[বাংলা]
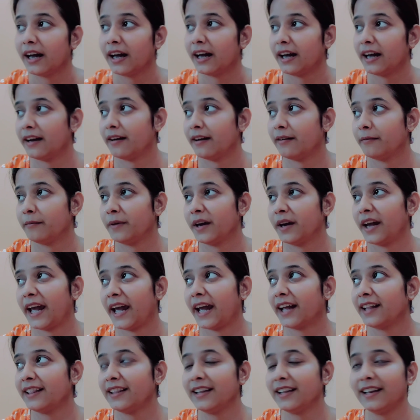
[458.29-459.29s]
হ্যাঁ
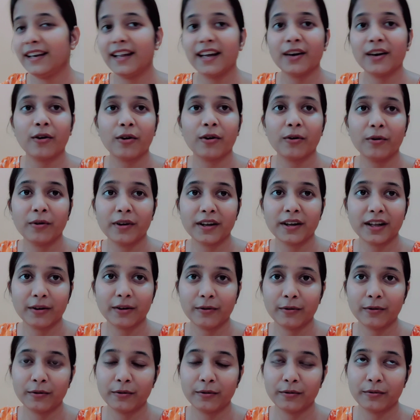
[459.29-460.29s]
একদিনে কখনো
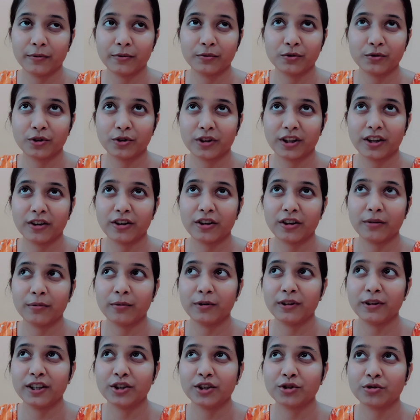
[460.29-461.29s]
কেউ সত্যি কথা
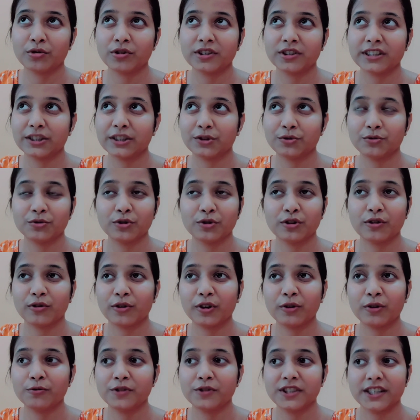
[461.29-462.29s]
বলতে সংসার সুন্দর
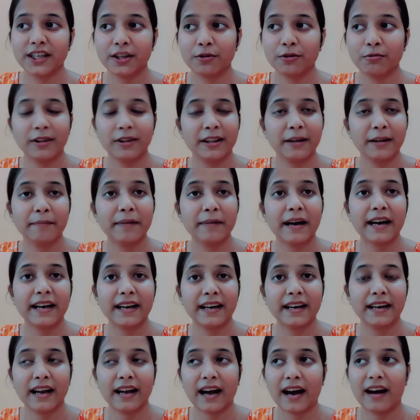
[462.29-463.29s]
করে গুছিয়ে তুলতে পারে
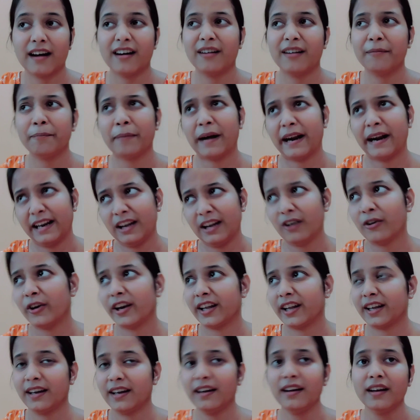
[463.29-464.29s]
না পারে
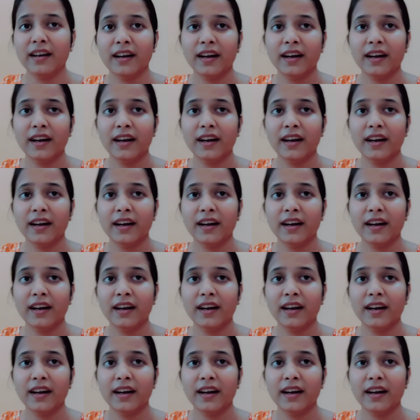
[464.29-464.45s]
অনেকে